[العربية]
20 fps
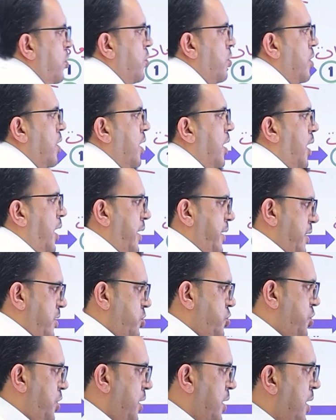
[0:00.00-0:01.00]
له
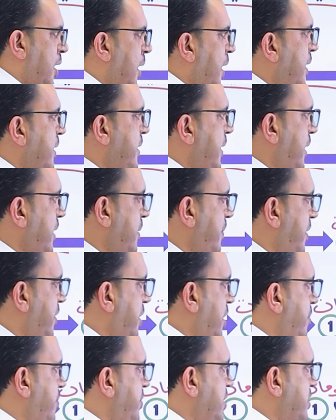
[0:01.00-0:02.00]
ing يعني
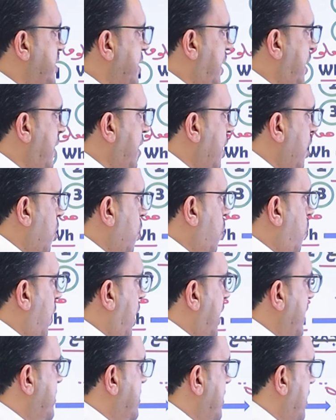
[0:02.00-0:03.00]
مثلا بنسأل
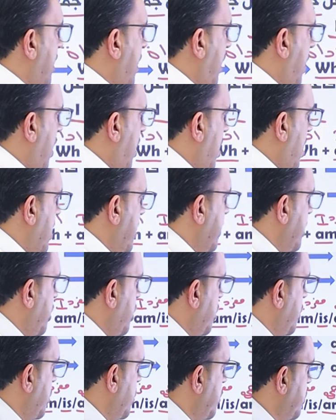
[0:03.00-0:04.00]
what are
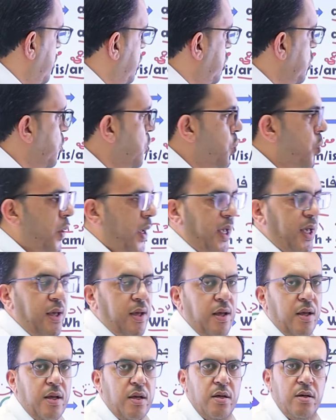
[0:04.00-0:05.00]
you
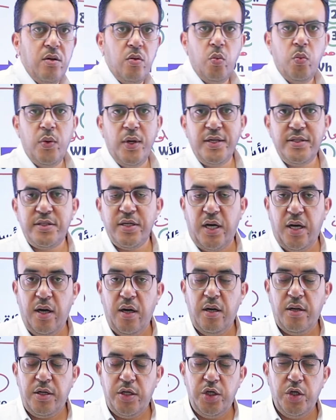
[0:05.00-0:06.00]
doing what
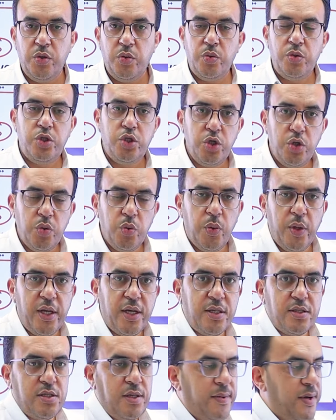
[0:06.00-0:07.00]
are you
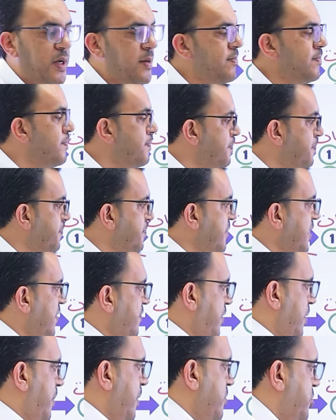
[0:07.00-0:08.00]
doing تمام
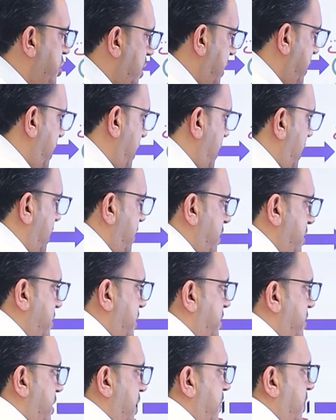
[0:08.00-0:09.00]
فبمشي انا على هذا
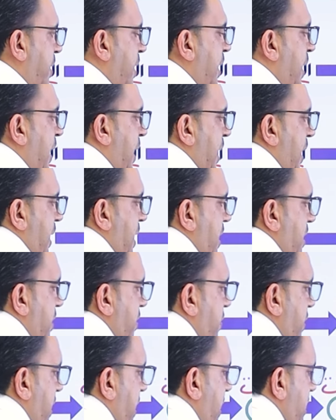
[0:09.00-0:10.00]
الترتيب لان
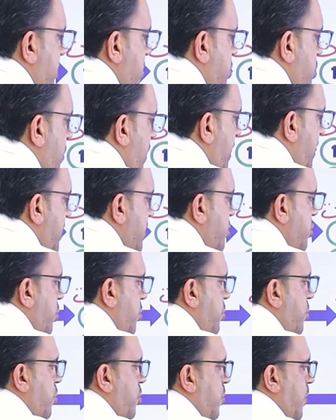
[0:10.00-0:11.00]
اذا كان السؤال yes or
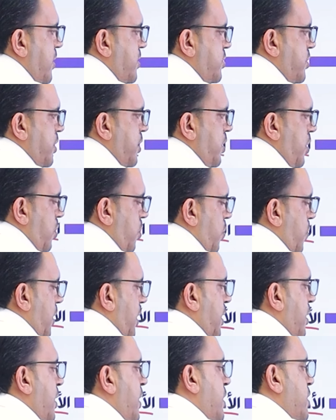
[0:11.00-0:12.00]
no question اللي
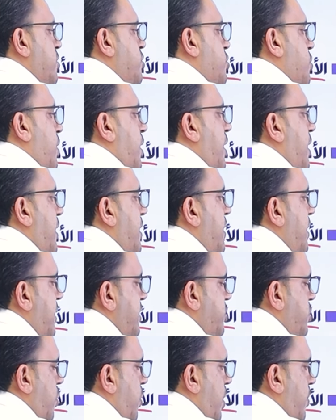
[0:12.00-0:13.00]
هو سؤال
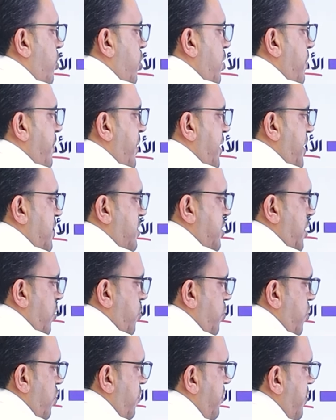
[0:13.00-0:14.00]
جوابه اما yes
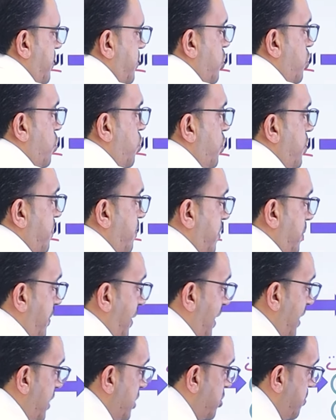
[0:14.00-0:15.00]
او no فبده يكون
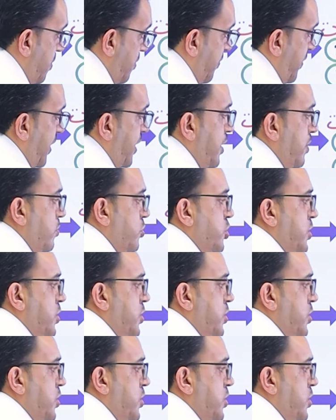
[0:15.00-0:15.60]
ببلش بفعل